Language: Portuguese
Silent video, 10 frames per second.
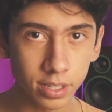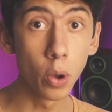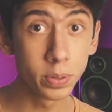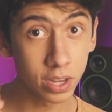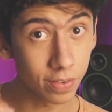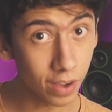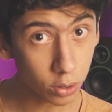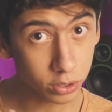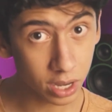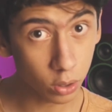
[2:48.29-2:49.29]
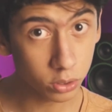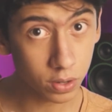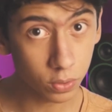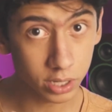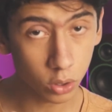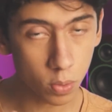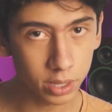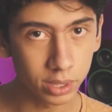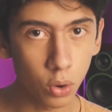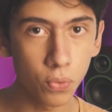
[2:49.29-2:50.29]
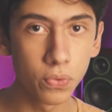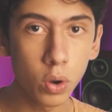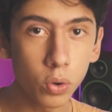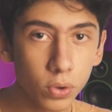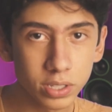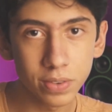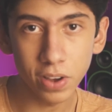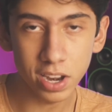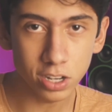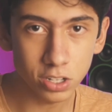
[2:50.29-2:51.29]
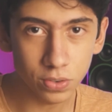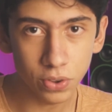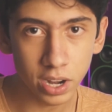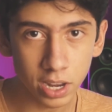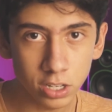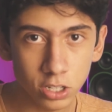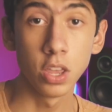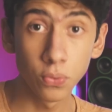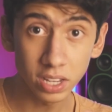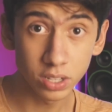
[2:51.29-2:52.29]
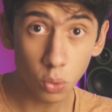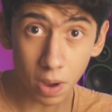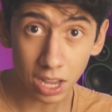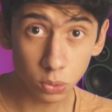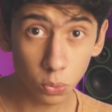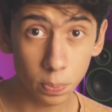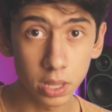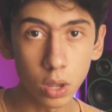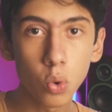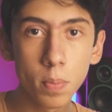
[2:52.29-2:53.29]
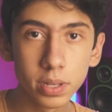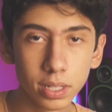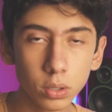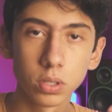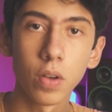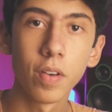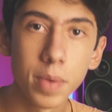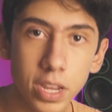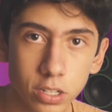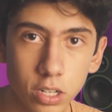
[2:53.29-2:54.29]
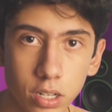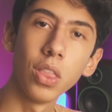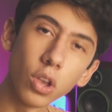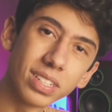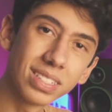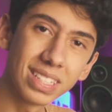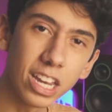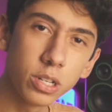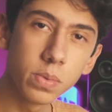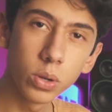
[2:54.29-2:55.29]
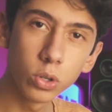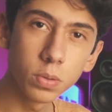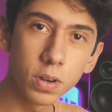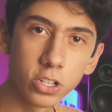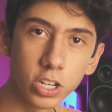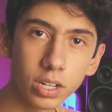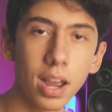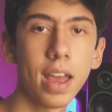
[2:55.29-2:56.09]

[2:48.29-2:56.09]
observar os erros que você cometeu, ver o que você faria de diferente e fazer o máximo para não cometê-los novamente. A nossa sétima e última dica